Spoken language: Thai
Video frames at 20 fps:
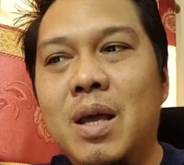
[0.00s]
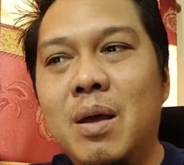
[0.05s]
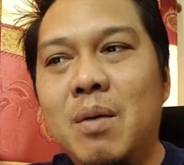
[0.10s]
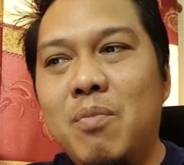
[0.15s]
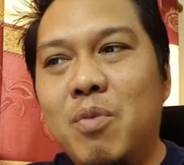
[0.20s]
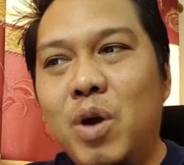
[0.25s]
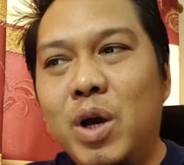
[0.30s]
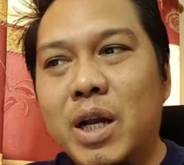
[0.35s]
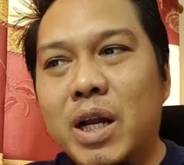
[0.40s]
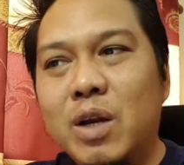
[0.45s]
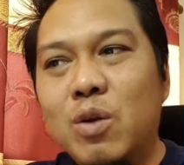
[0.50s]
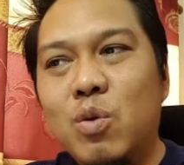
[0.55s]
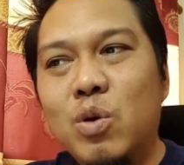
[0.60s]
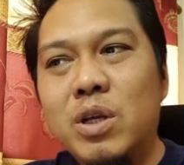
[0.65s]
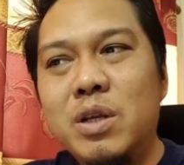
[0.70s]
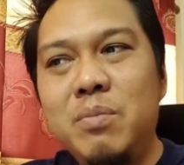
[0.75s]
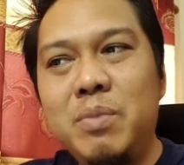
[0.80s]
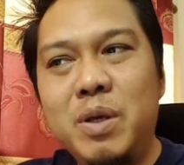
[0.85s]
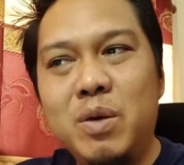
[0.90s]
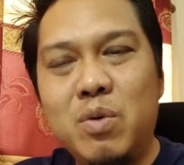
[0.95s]
เพราะฉะนั้นคน
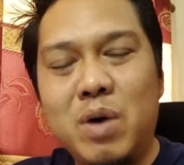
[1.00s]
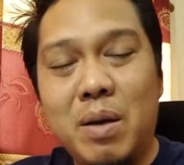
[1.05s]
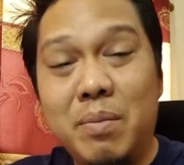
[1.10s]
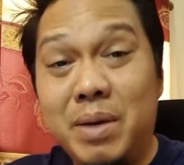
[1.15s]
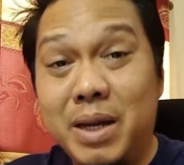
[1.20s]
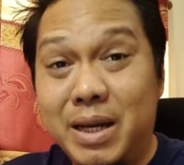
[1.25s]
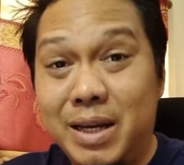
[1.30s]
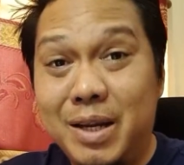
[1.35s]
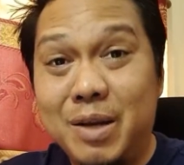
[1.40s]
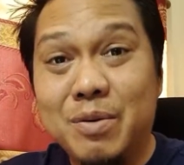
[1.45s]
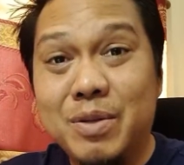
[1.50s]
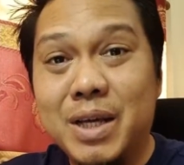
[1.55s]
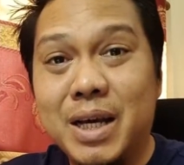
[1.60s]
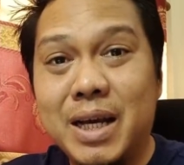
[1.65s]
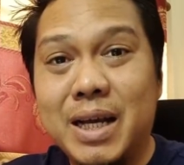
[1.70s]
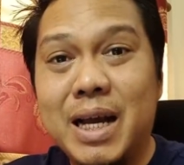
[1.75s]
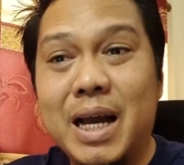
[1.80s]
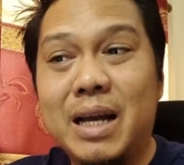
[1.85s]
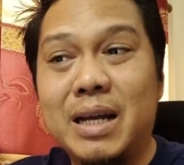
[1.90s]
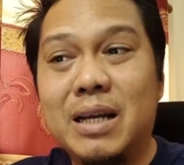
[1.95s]
ที่มีความเด็ดเดี่ยวทาง
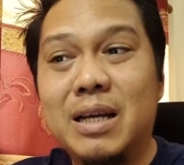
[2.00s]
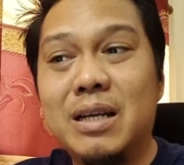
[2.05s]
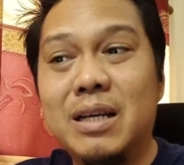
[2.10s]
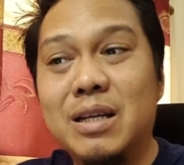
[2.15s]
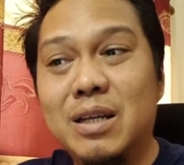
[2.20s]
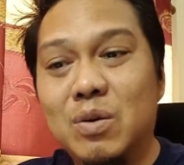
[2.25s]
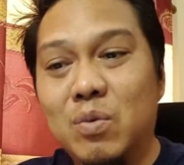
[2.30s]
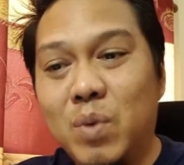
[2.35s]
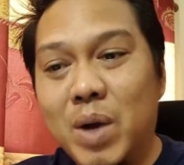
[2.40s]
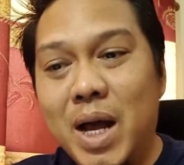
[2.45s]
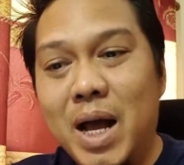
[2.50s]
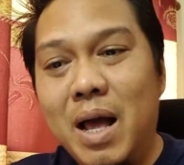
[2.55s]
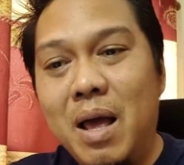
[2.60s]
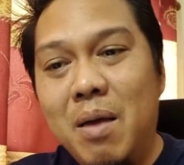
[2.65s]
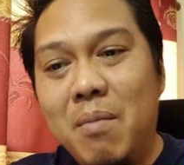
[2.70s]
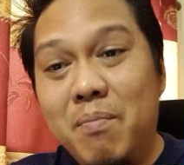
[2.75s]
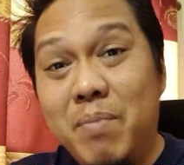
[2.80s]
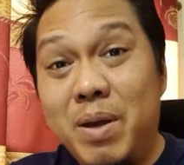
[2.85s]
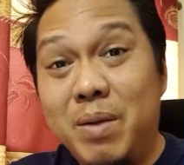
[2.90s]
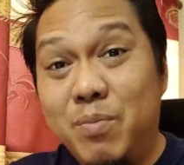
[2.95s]
การเงินหรือว่า
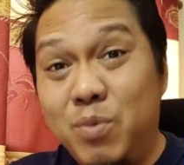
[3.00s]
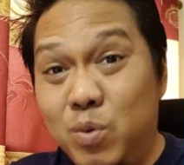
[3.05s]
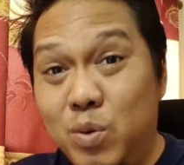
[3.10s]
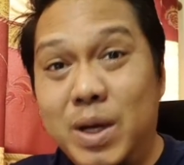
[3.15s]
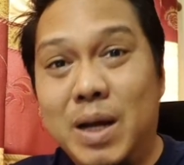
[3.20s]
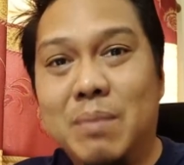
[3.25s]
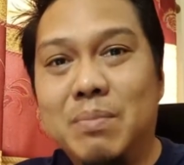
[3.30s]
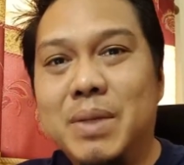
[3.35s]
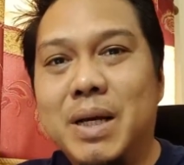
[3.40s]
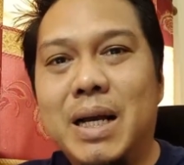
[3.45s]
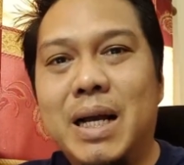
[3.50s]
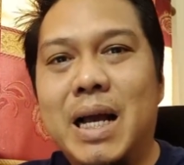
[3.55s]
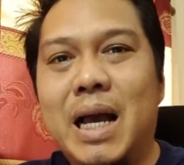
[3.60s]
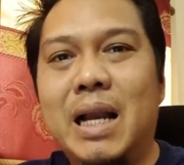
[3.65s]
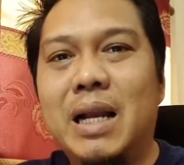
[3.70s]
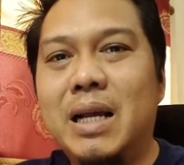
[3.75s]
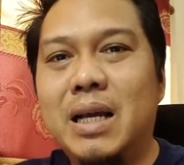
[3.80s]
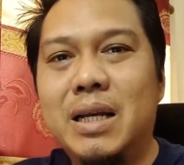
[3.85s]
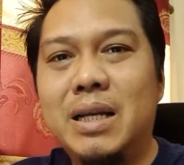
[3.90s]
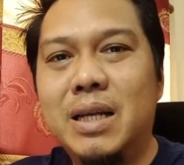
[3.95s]
เป็นผู้นำทางการ
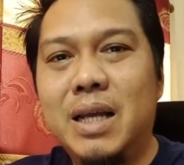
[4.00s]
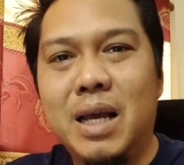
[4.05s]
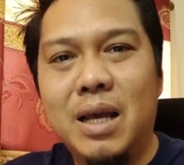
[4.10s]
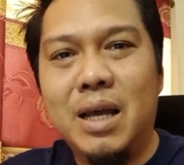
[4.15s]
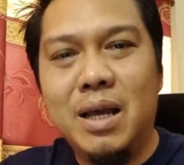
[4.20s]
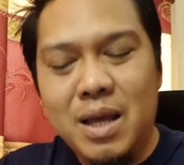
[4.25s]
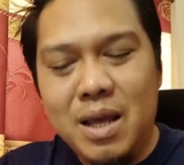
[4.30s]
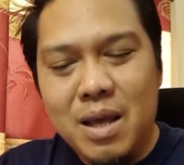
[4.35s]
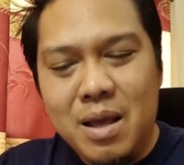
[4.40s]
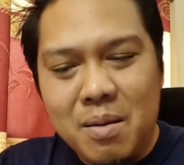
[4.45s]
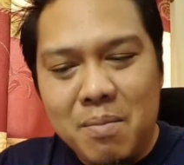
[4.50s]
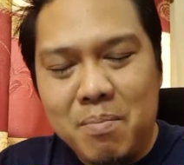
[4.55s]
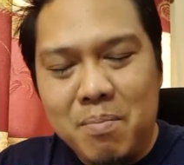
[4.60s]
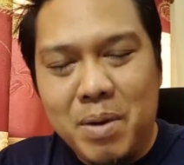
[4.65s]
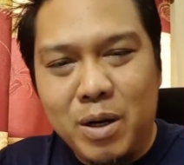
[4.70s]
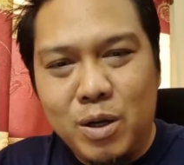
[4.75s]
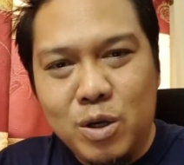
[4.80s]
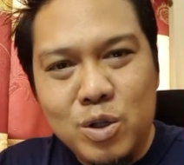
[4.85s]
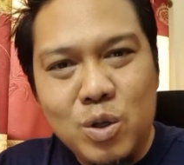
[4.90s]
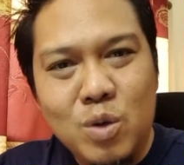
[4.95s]
เงินเนี่ย มัน
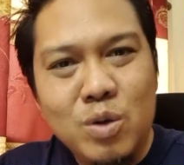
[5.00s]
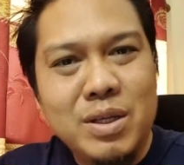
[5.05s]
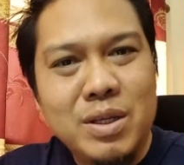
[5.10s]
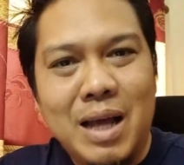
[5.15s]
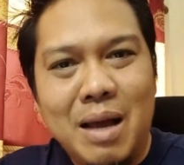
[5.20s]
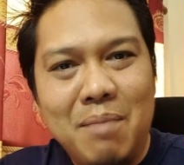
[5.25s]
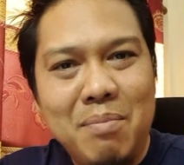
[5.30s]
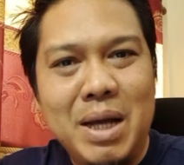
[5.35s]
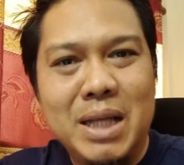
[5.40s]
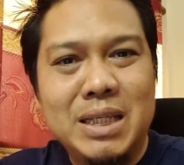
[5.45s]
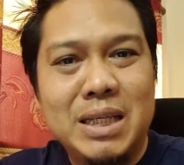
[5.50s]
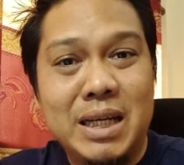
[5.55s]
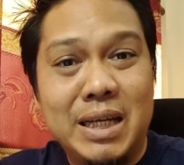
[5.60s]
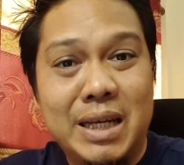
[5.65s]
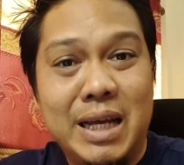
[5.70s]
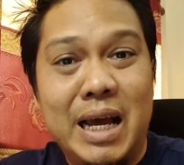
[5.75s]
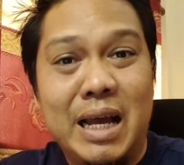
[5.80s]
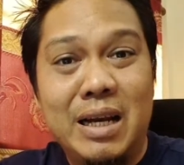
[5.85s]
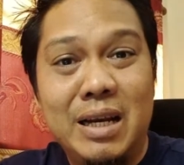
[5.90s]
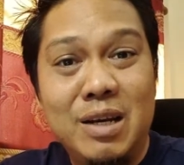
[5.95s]
ก็ต้องสามารถจัด
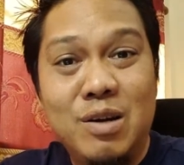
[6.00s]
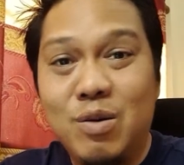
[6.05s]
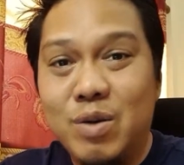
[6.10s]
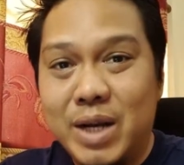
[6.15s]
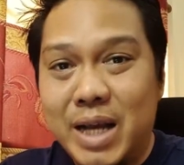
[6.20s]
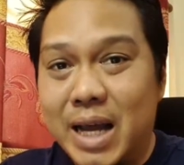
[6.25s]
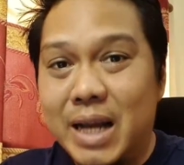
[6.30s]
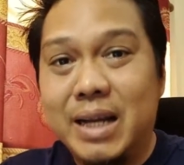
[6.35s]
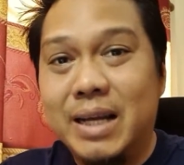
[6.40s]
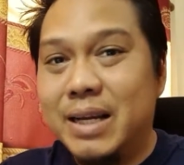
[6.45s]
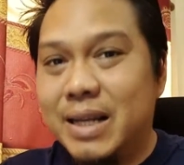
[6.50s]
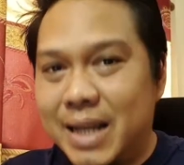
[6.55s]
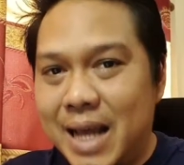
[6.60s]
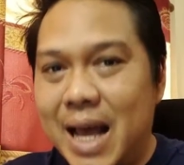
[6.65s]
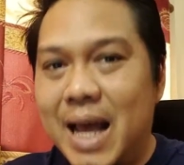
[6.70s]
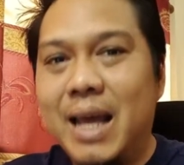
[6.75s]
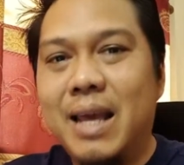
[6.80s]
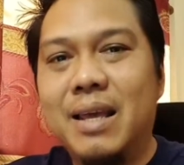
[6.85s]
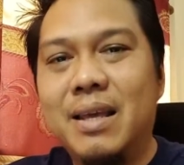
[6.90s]
การเรื่องของการเงินได้